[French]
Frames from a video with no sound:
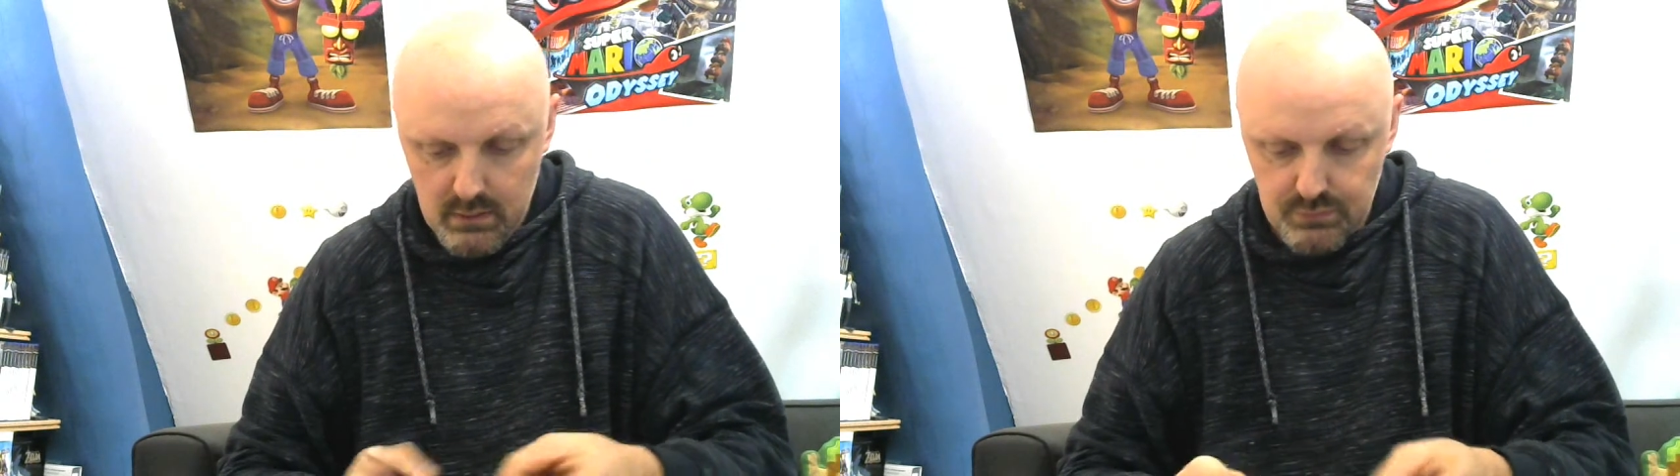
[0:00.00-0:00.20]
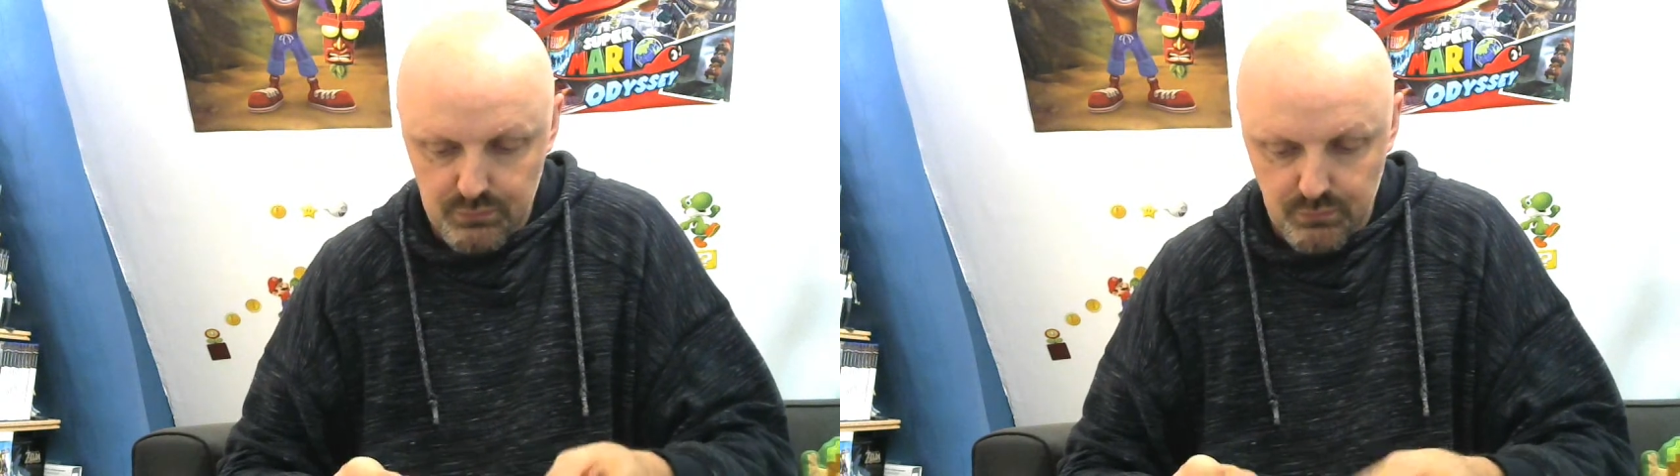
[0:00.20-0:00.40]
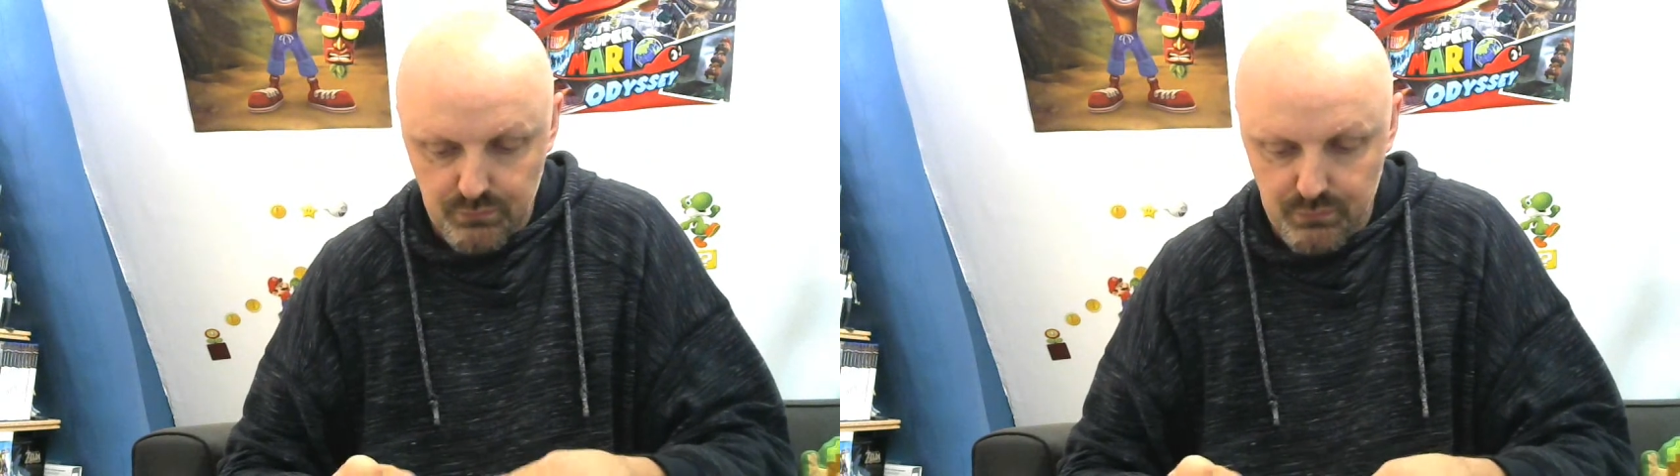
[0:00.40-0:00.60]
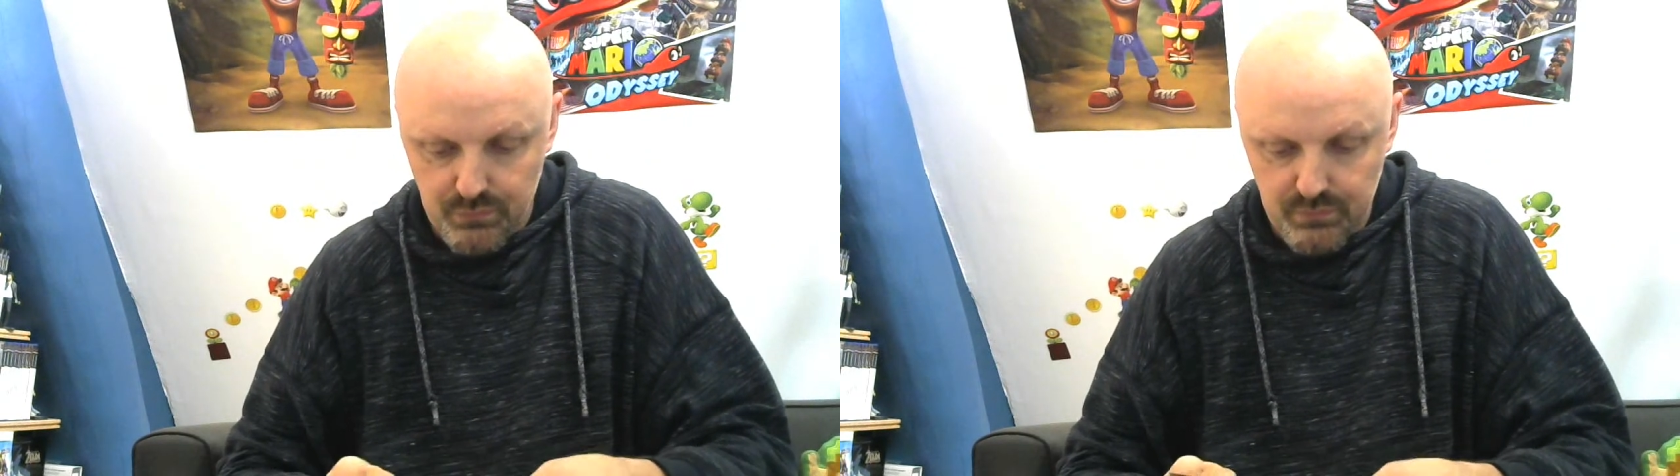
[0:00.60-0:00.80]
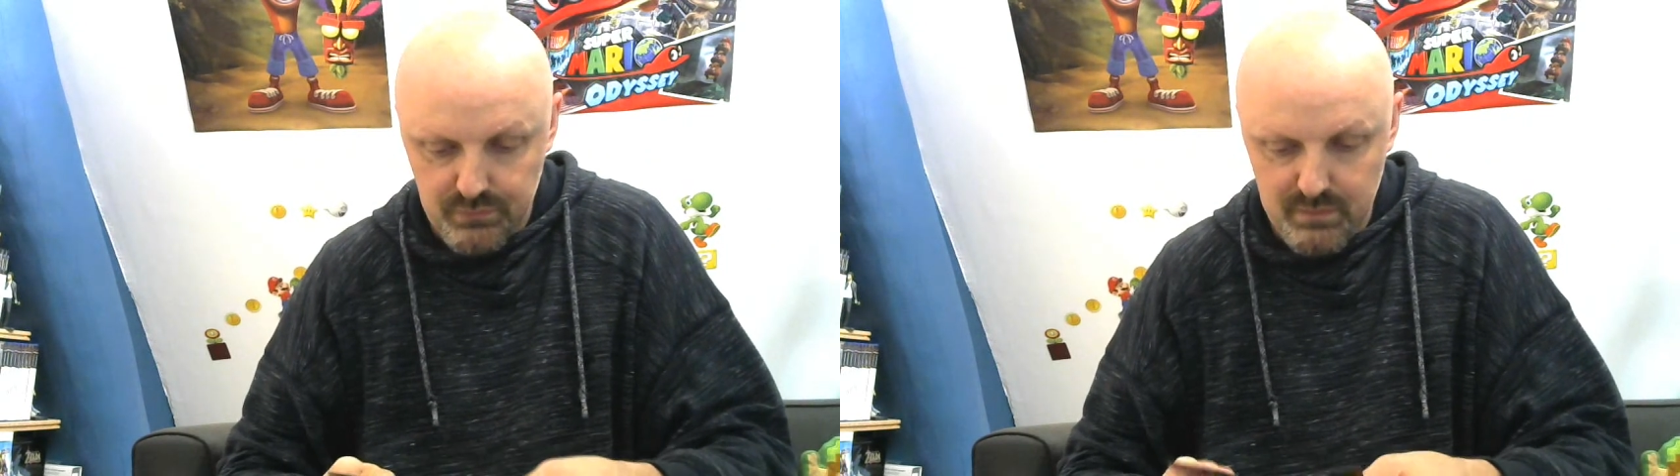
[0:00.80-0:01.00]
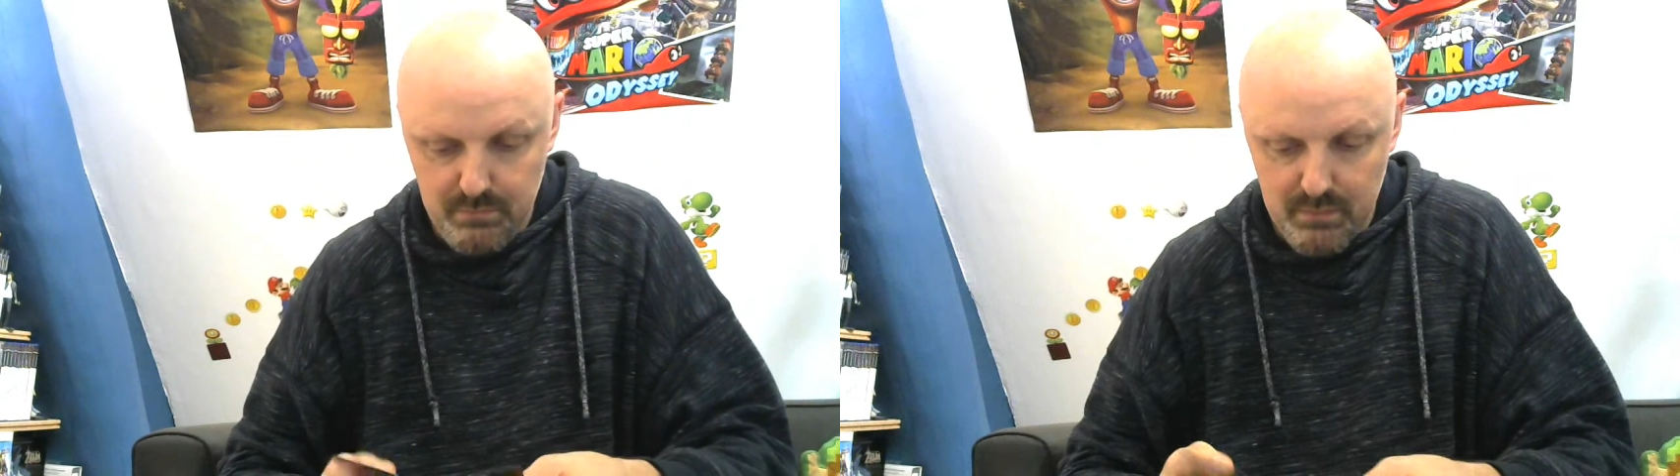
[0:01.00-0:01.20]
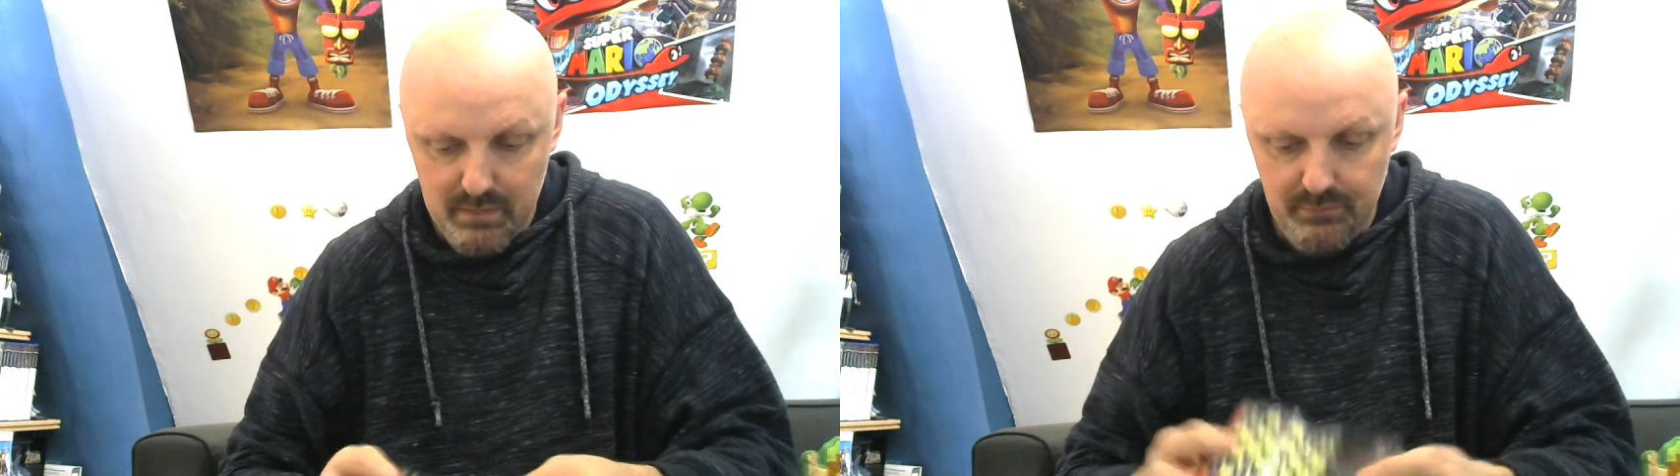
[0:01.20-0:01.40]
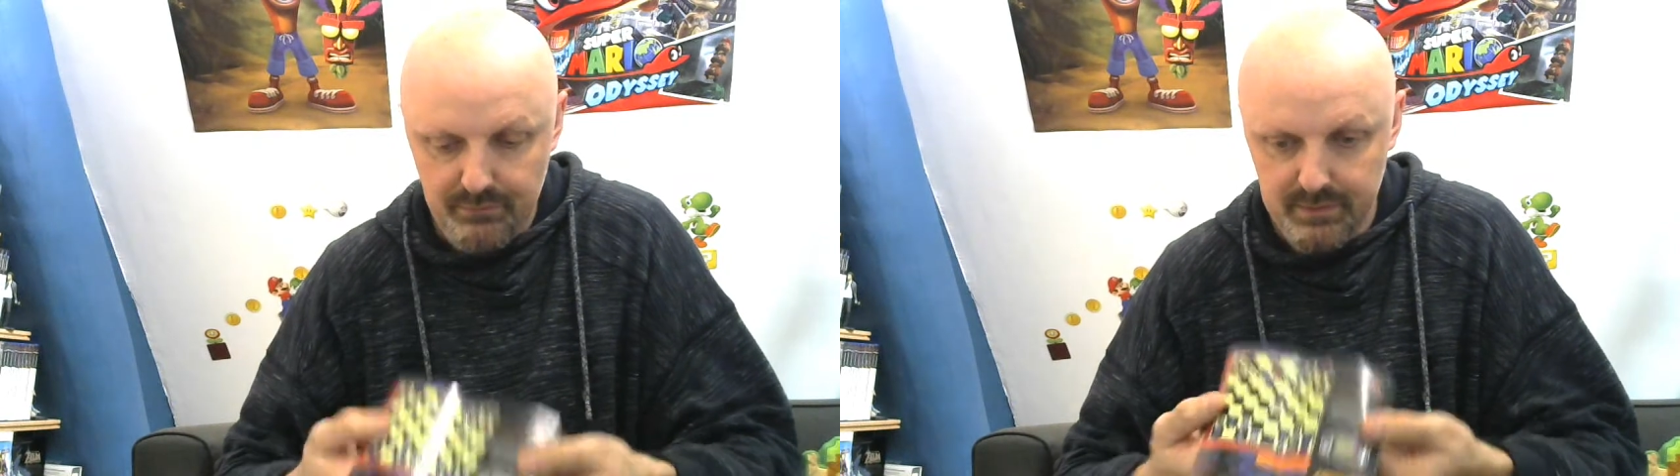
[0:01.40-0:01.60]
Je trouve que c'est pas
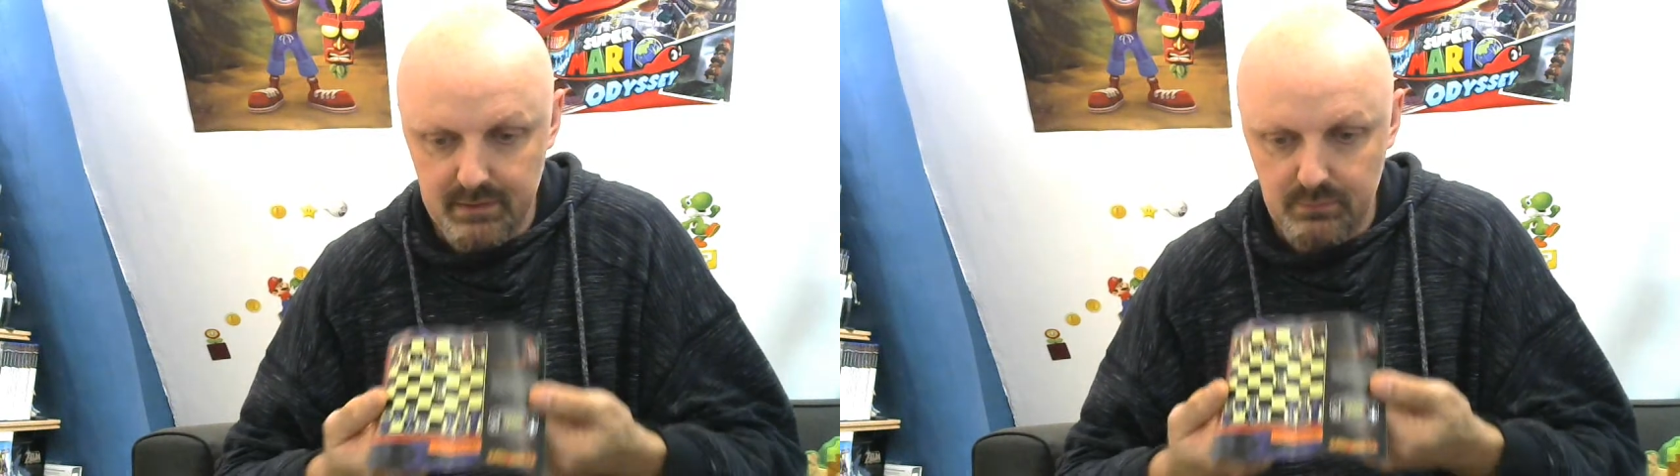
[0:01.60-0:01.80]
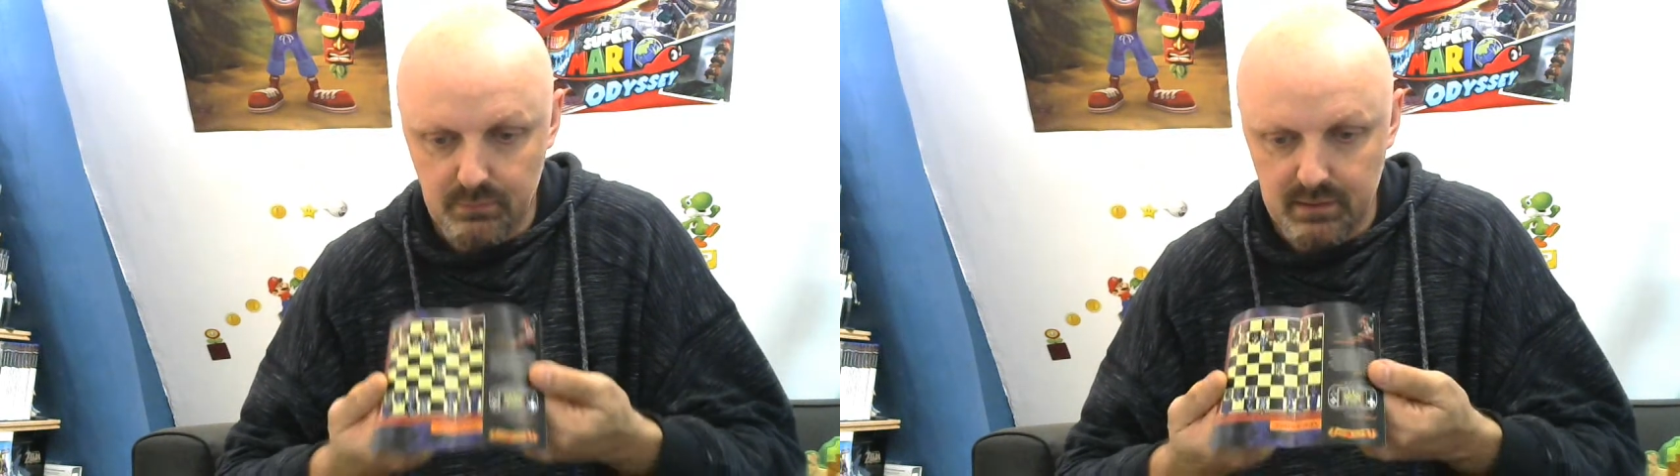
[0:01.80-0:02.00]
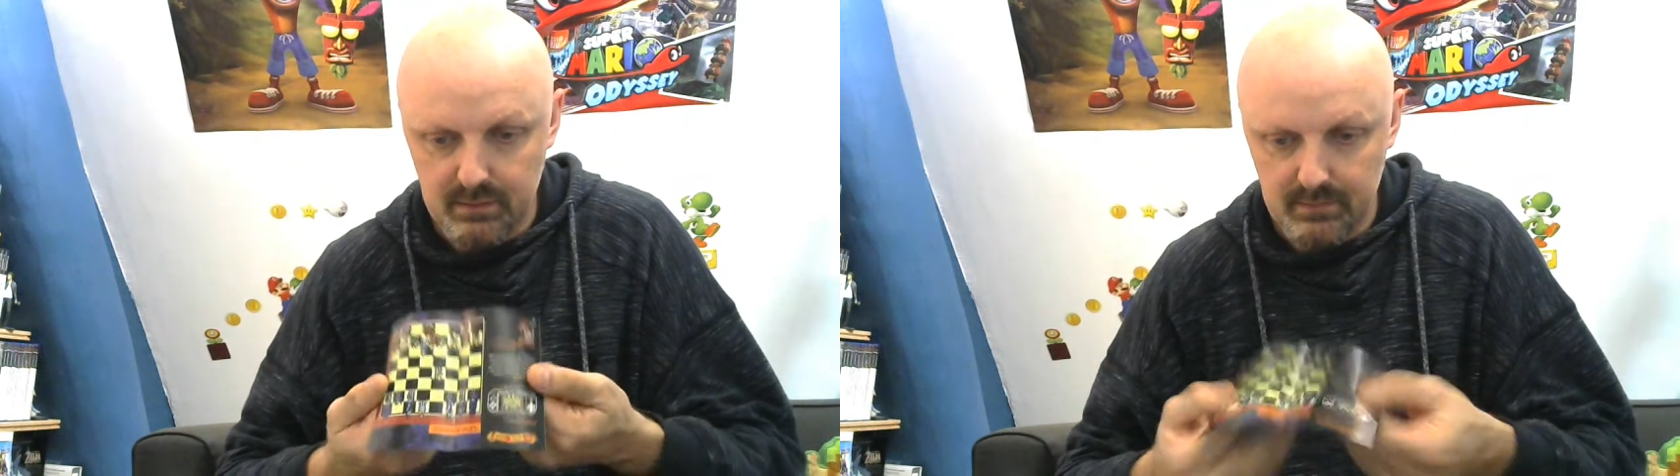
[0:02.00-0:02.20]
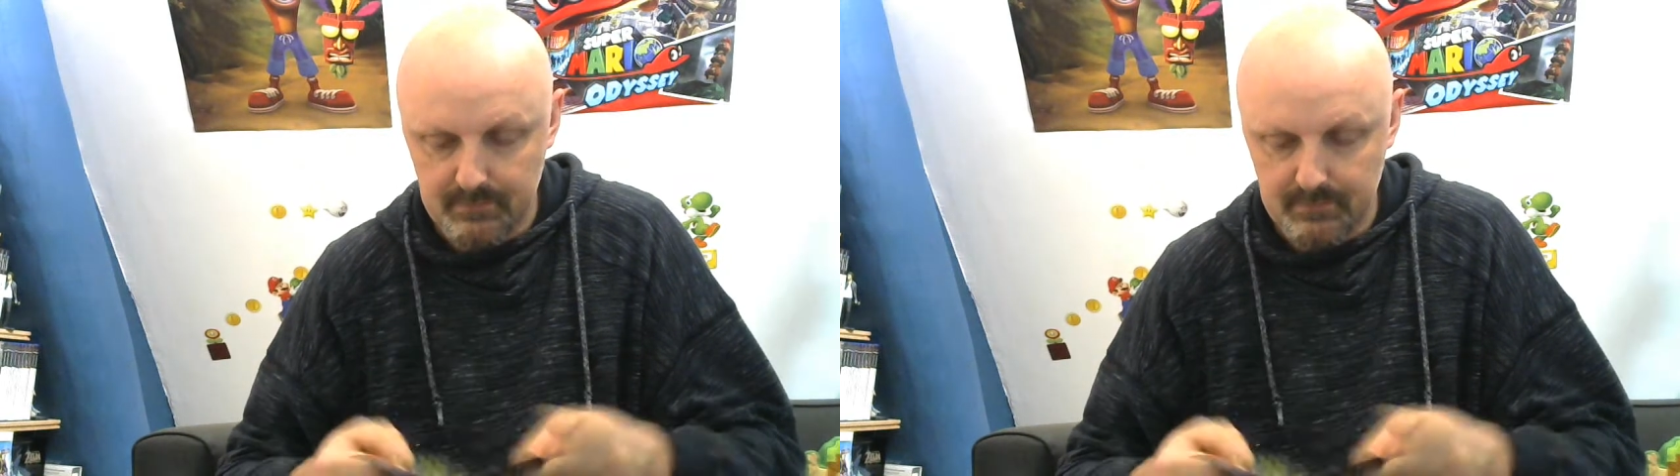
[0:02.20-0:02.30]
mal fait. Donc un